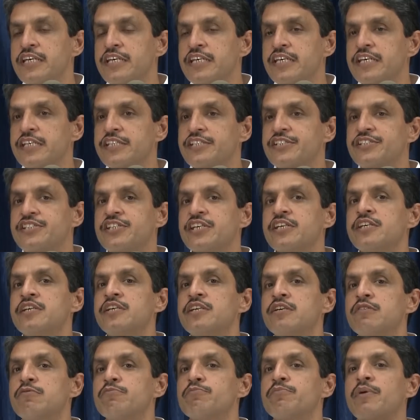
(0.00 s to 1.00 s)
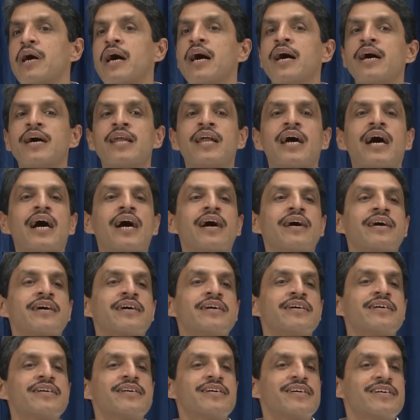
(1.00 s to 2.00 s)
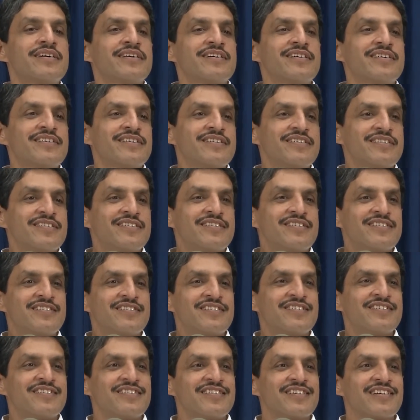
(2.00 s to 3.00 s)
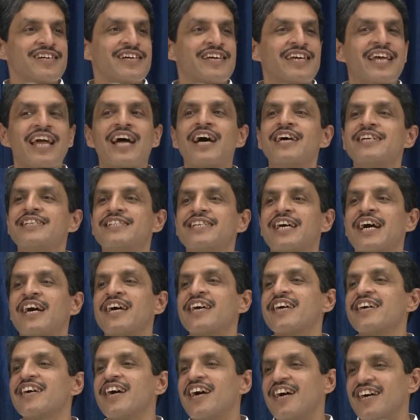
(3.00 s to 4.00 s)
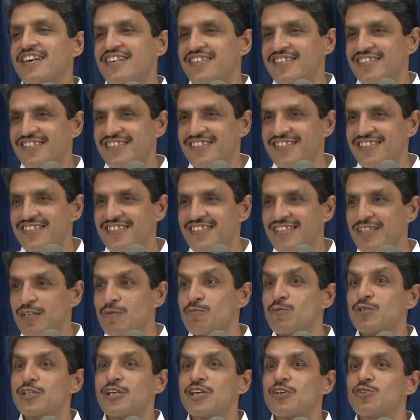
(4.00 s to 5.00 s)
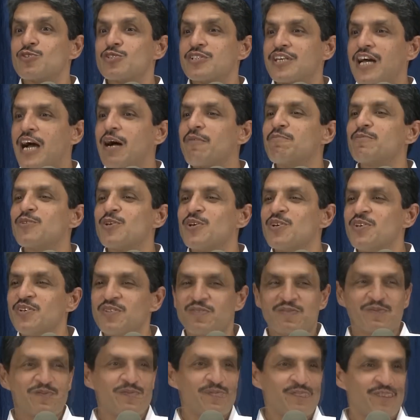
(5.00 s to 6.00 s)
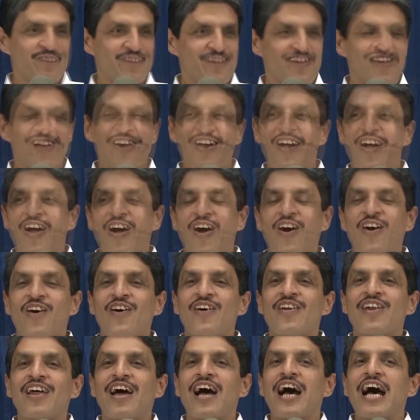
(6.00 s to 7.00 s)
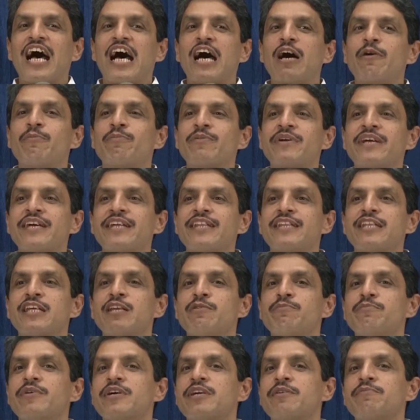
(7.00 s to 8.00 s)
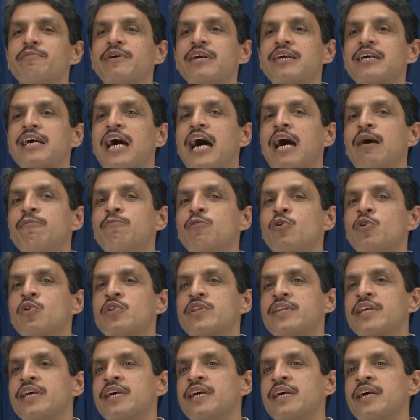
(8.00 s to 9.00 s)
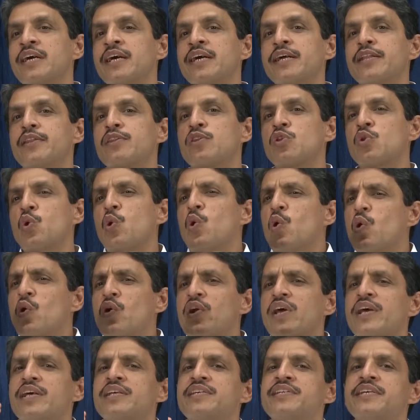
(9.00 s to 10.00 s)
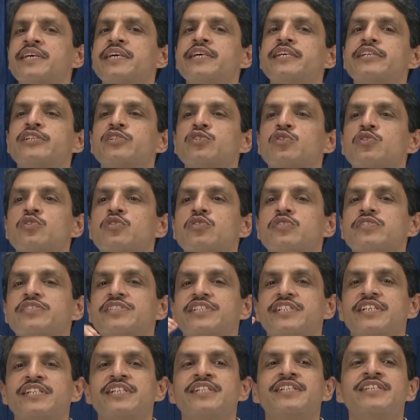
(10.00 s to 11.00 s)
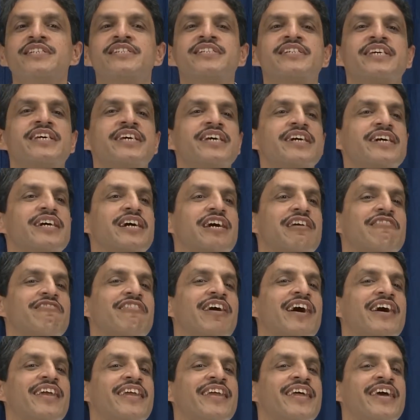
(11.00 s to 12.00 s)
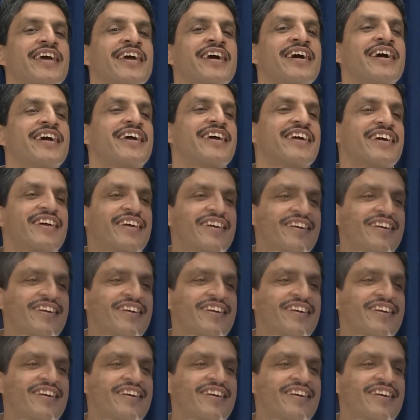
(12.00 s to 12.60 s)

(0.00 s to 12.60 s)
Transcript: ये जिन बाहर आकर क्या चाहेगा कि मुझे कुछ काम दो और आपके दिन भर में काम होते हैं थोड़े से जो जिन से करवाने हैं